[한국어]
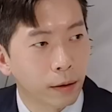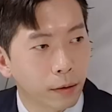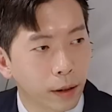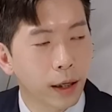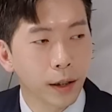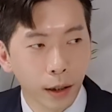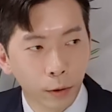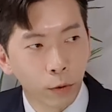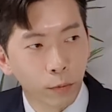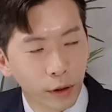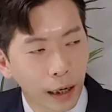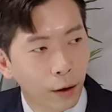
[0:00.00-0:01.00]
인간이란
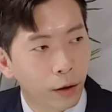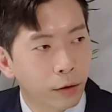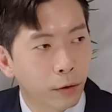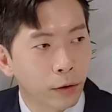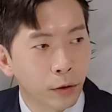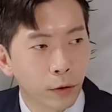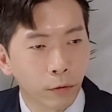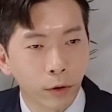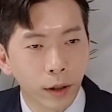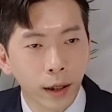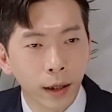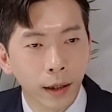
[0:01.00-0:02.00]
동물 당연히 그쵸. 그렇죠.
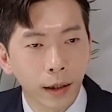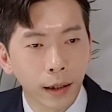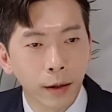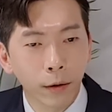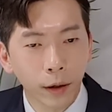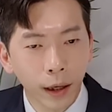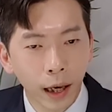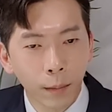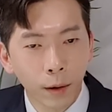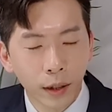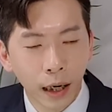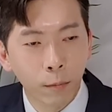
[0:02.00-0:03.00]
우리가 이렇게
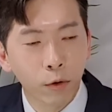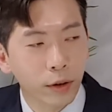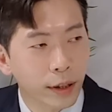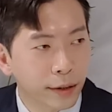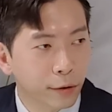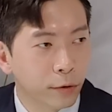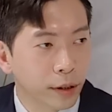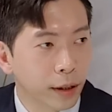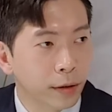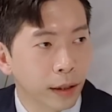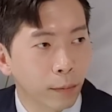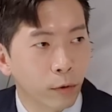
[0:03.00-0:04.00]
하면 잘못될 수도
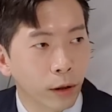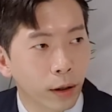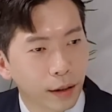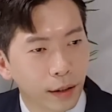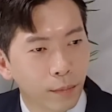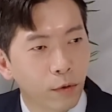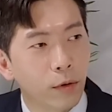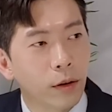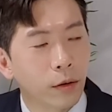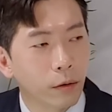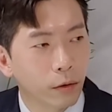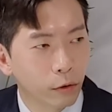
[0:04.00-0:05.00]
있기 때문에. 근데 물론
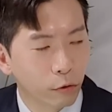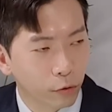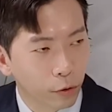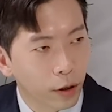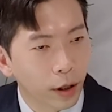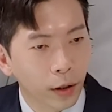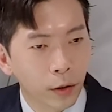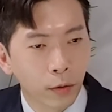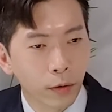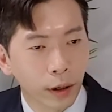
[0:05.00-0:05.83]
그런 것도 중요하겠죠.